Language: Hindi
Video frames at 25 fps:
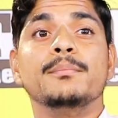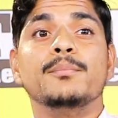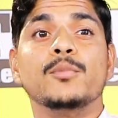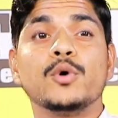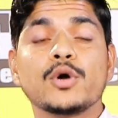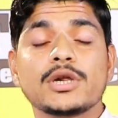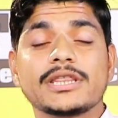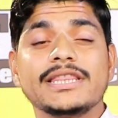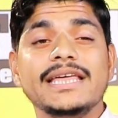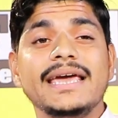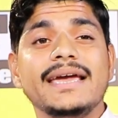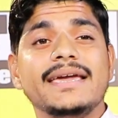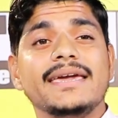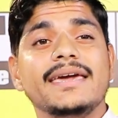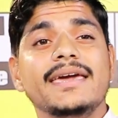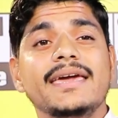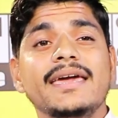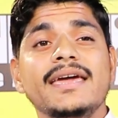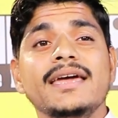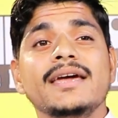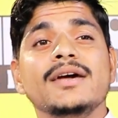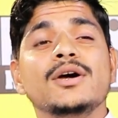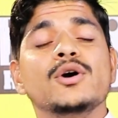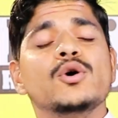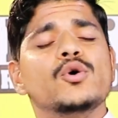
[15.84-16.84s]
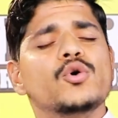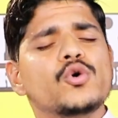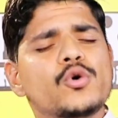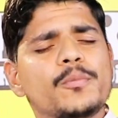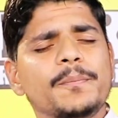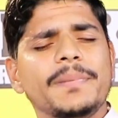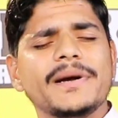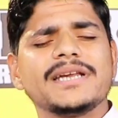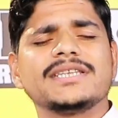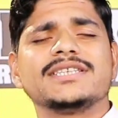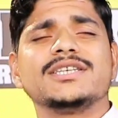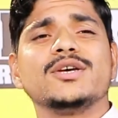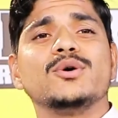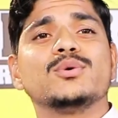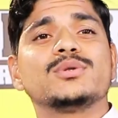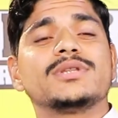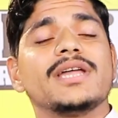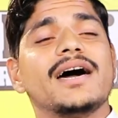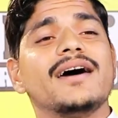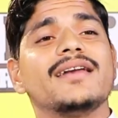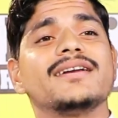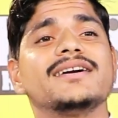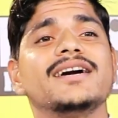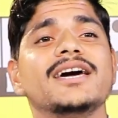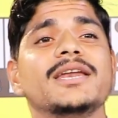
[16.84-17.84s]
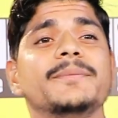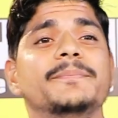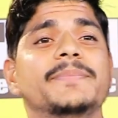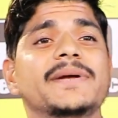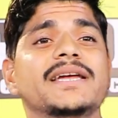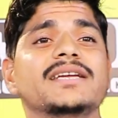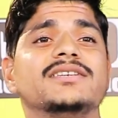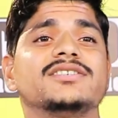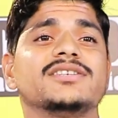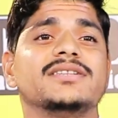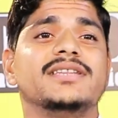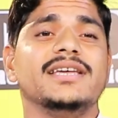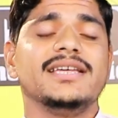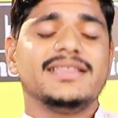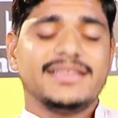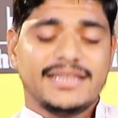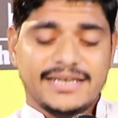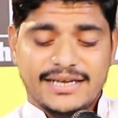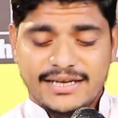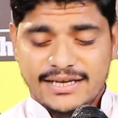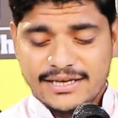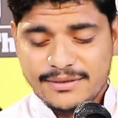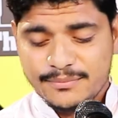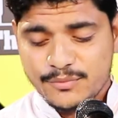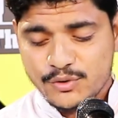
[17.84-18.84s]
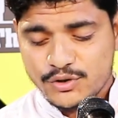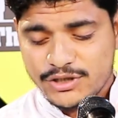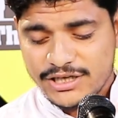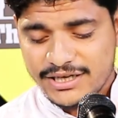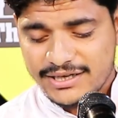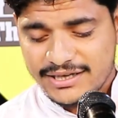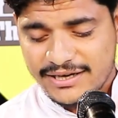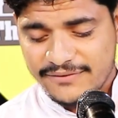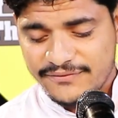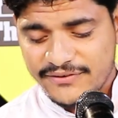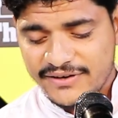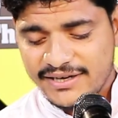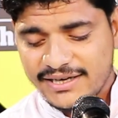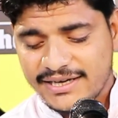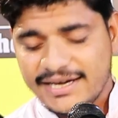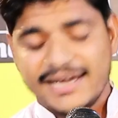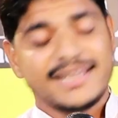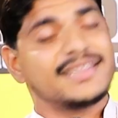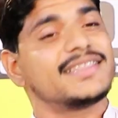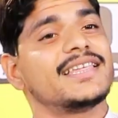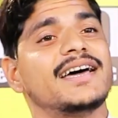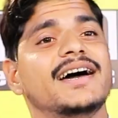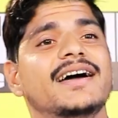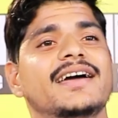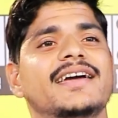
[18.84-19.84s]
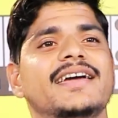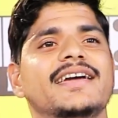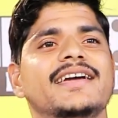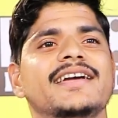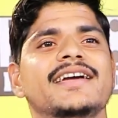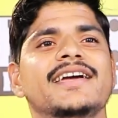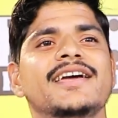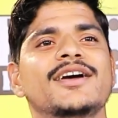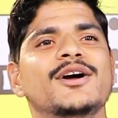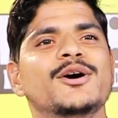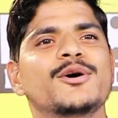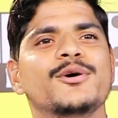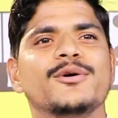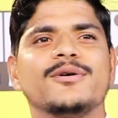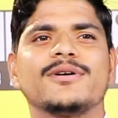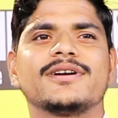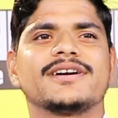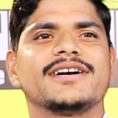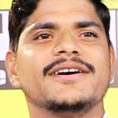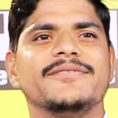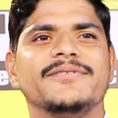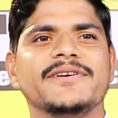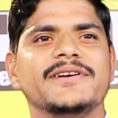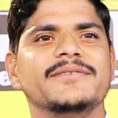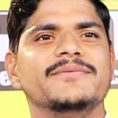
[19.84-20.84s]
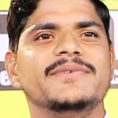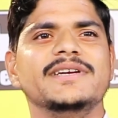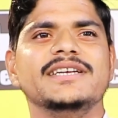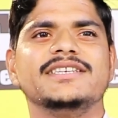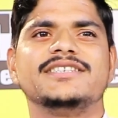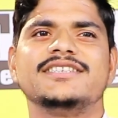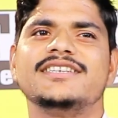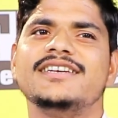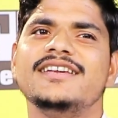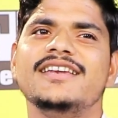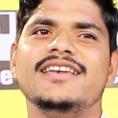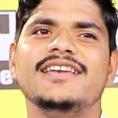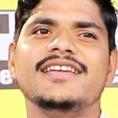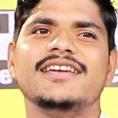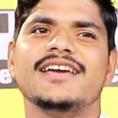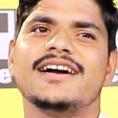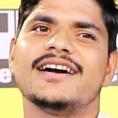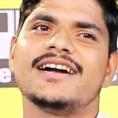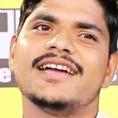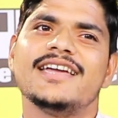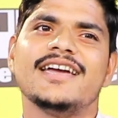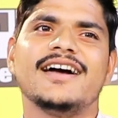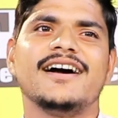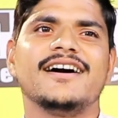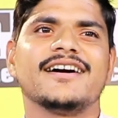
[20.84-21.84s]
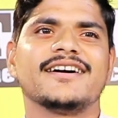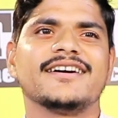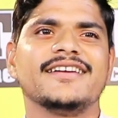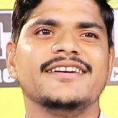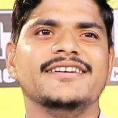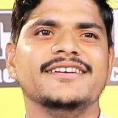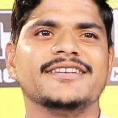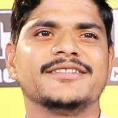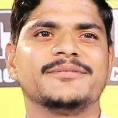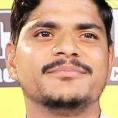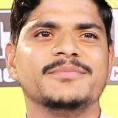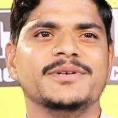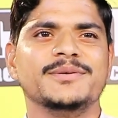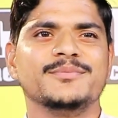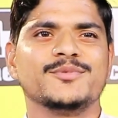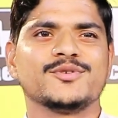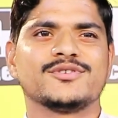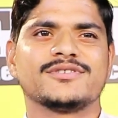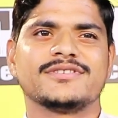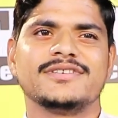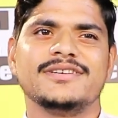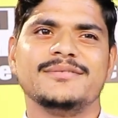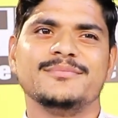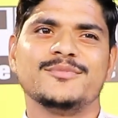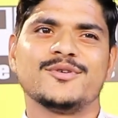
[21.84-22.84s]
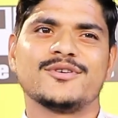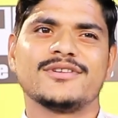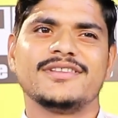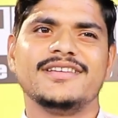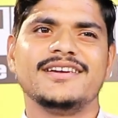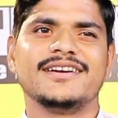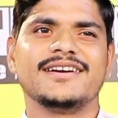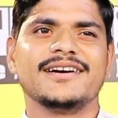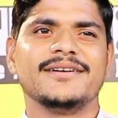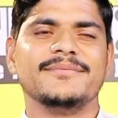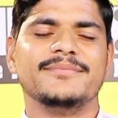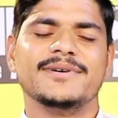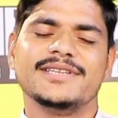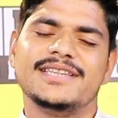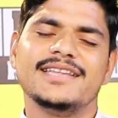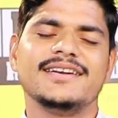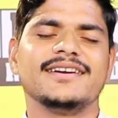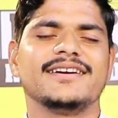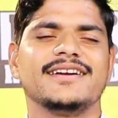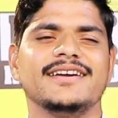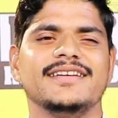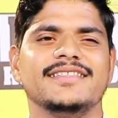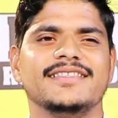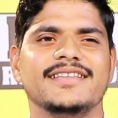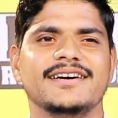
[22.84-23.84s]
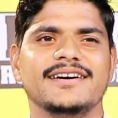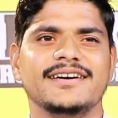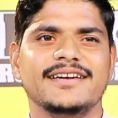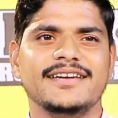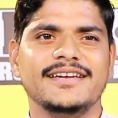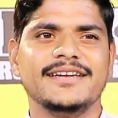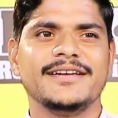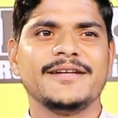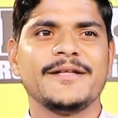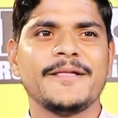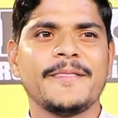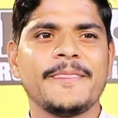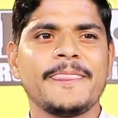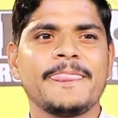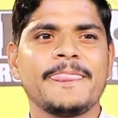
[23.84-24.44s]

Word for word: मुर्दे के ऊपर से उतार कर बेच देते हैं मुझे कफन कहता है और कफन भी छीन लिया गया आखिरियत में मुझसे मुर्दे का बदन कहता है